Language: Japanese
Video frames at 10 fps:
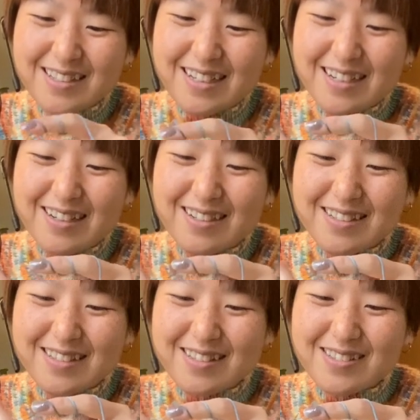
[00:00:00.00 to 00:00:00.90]
なんか、
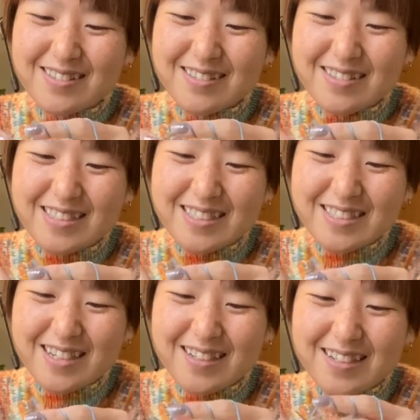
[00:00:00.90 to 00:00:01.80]
うん、
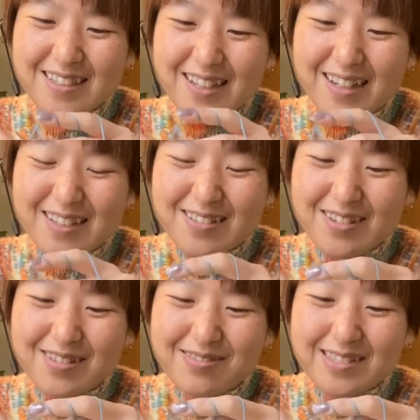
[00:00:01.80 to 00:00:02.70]
失礼かなと
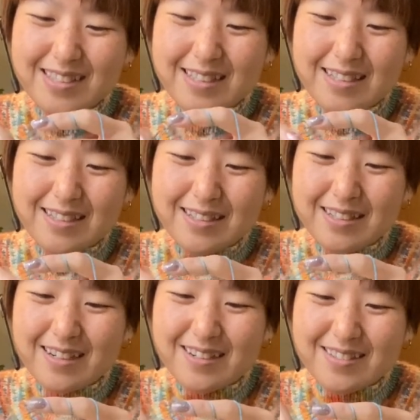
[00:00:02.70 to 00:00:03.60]
か思って
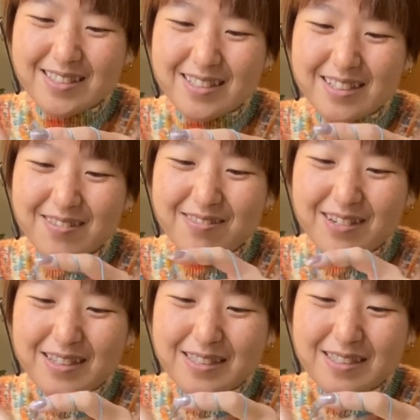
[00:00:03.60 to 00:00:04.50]
連絡先交
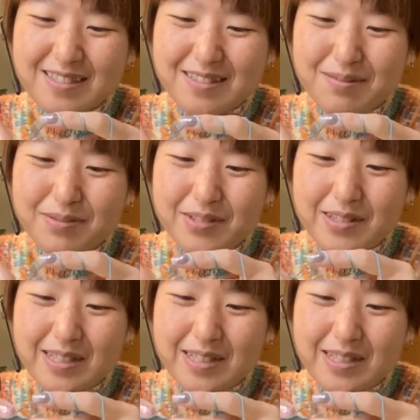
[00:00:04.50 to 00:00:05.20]
換するのも。